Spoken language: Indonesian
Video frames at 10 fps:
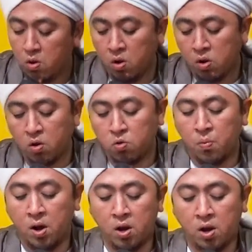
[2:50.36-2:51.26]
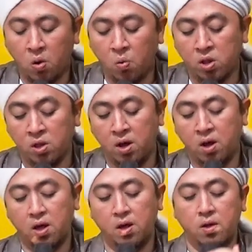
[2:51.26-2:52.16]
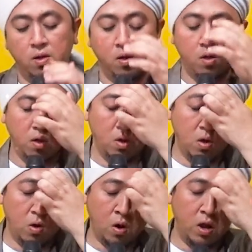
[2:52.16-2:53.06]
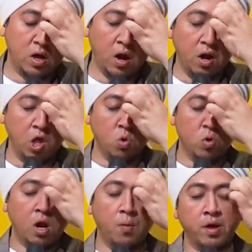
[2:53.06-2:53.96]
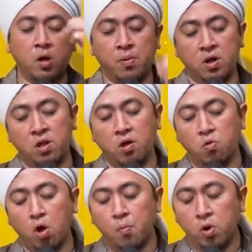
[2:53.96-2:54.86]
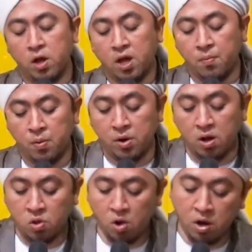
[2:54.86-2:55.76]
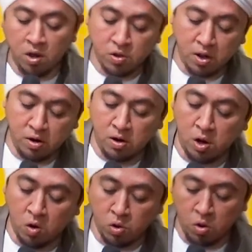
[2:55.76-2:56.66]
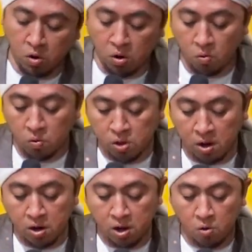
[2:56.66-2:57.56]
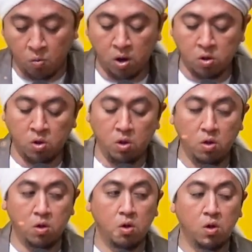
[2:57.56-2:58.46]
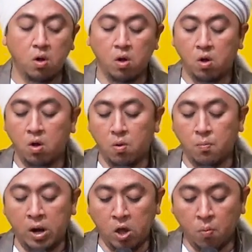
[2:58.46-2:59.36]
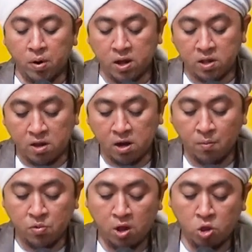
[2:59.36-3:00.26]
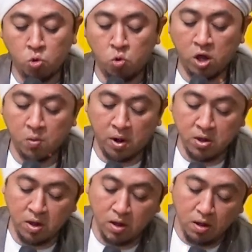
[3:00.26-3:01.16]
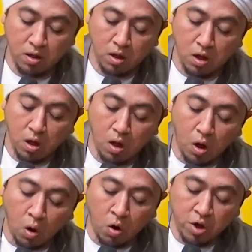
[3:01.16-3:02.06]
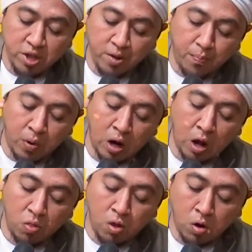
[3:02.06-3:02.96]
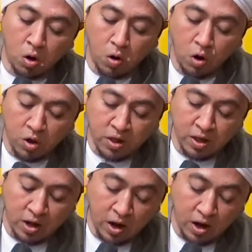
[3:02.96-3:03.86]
Allah Subhanahu wa taala. Oleh karena itu dalam hikmahnya Sohibul Hikam Ibn Athaillah dari radhiyallahu taala anhu ardhah Beliau berkata dalam satu hikmahnya, "Goyib nadarul khalqi